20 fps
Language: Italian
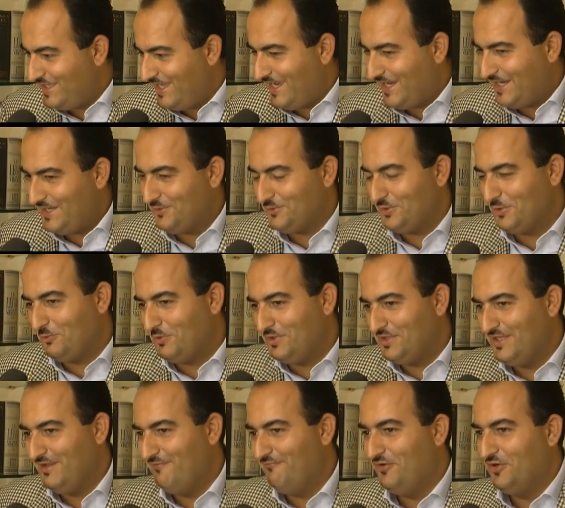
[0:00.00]
tecnico e
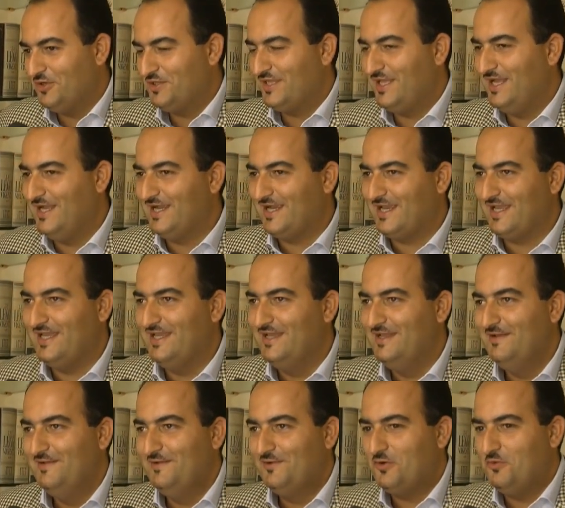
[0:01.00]
quindi a volte anche
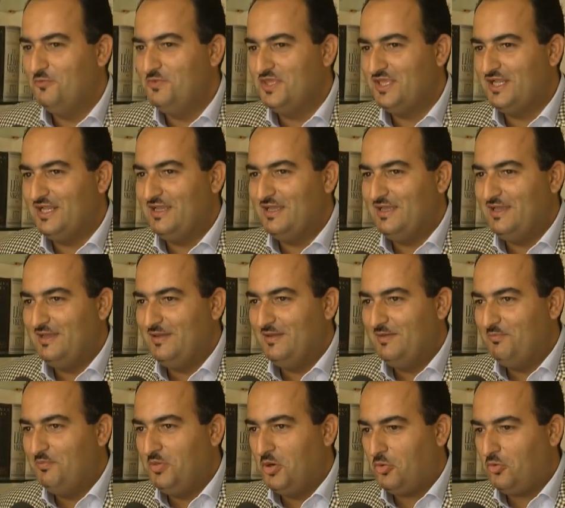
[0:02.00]
come dire eh,
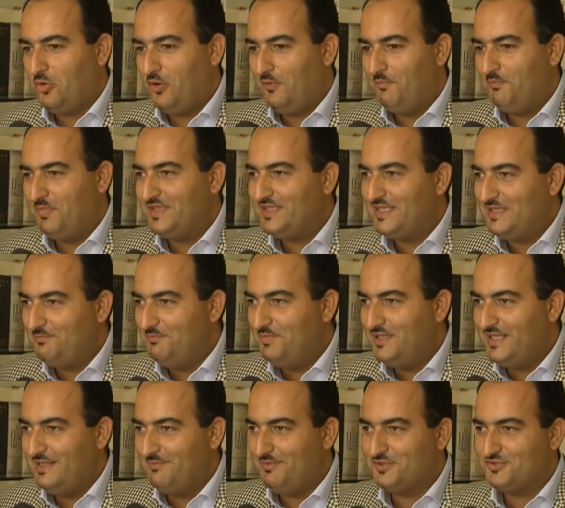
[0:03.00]
poco
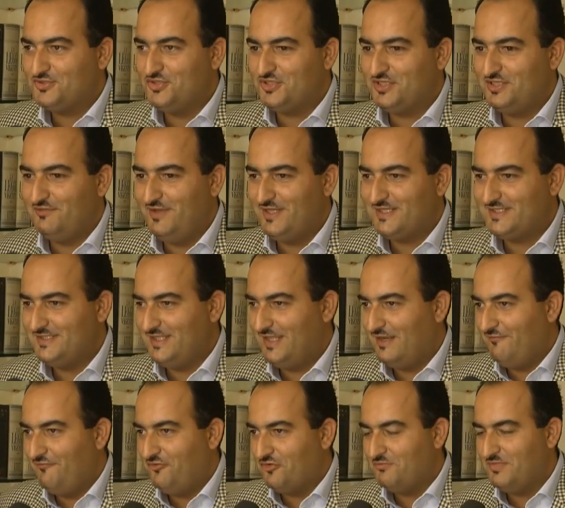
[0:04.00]
appetibile per certi versi
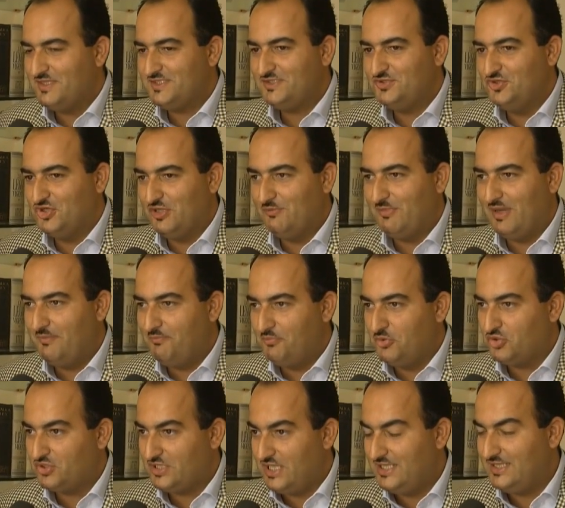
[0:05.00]
dall'informazione ma è
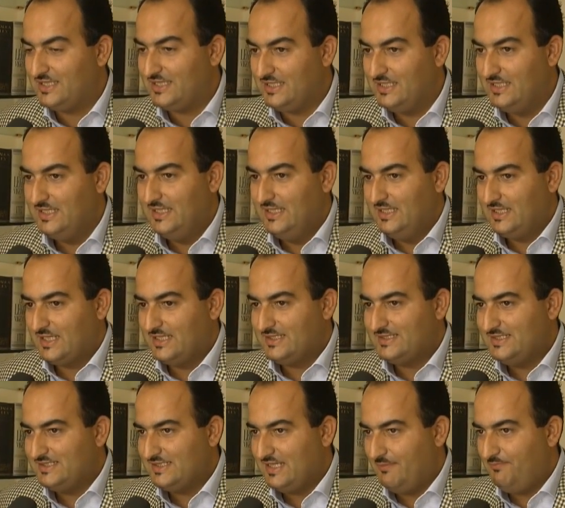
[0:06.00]
importante che
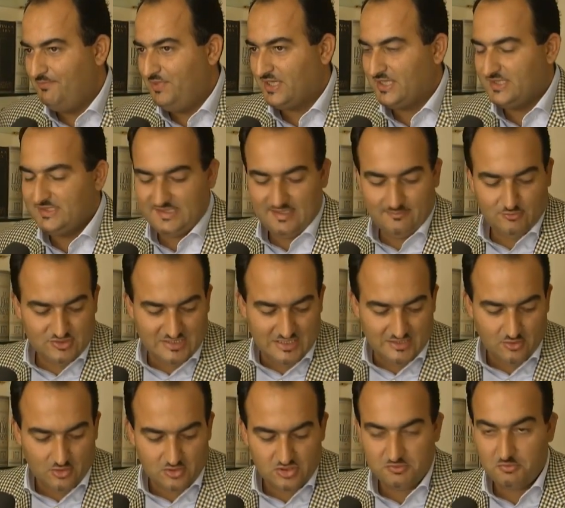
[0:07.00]
si sappia che siamo
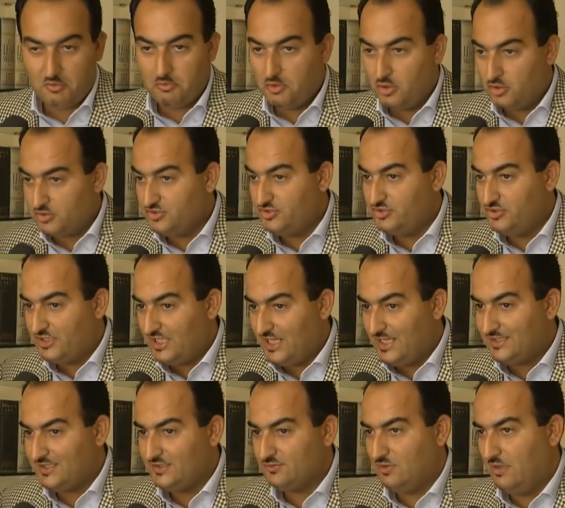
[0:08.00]
stati oggi proprio oggi
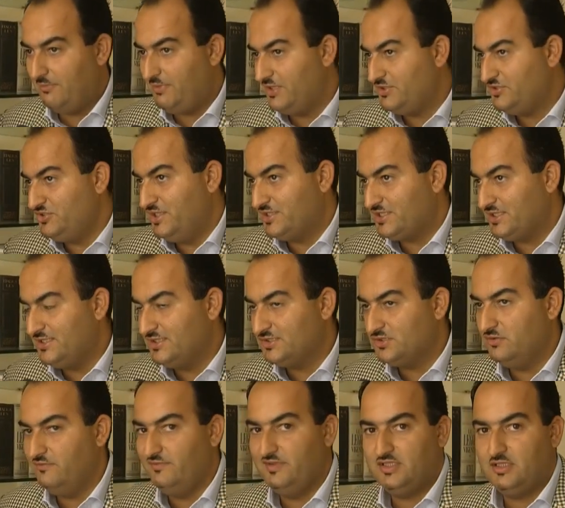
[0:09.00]
citati sulla pagina 3 del
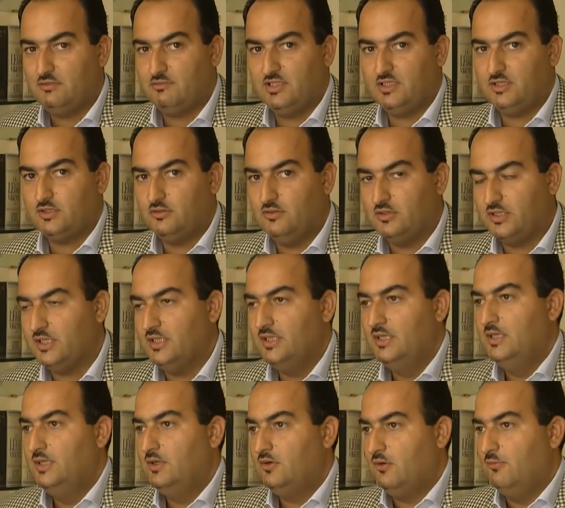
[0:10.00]
Sole 24 Ore
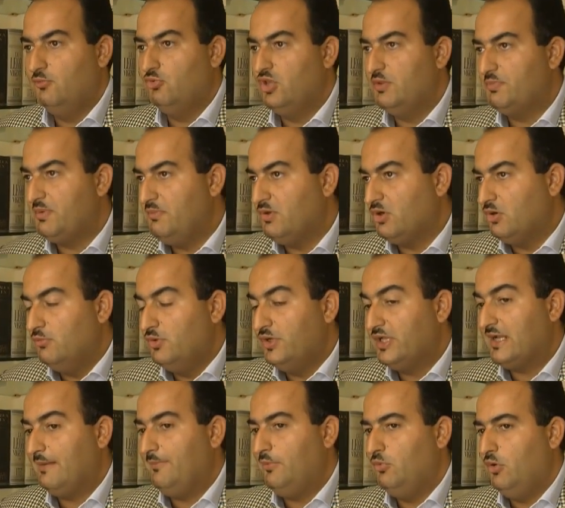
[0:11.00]
come uno dei primi comuni
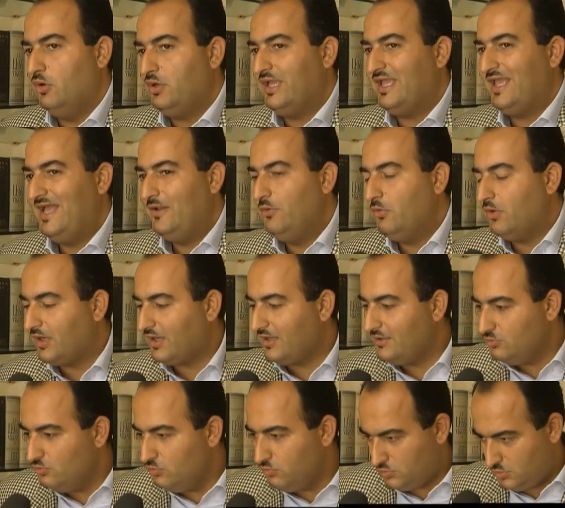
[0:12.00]
capoluoghi che hanno
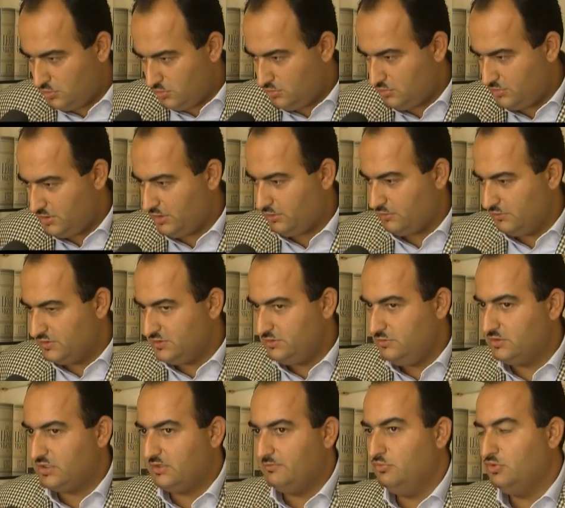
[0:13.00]
creduto nel
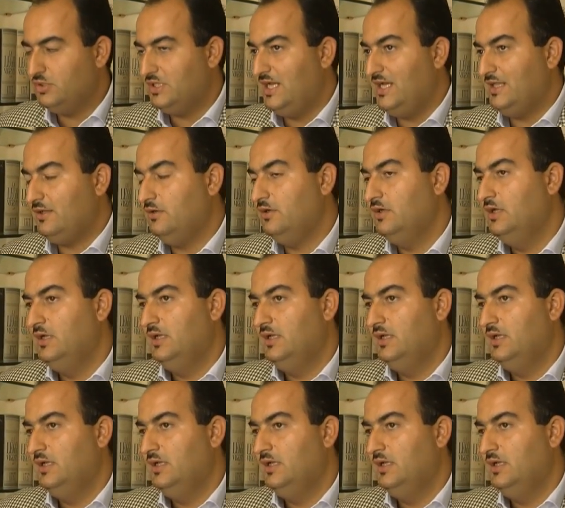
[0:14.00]
consiglio tributario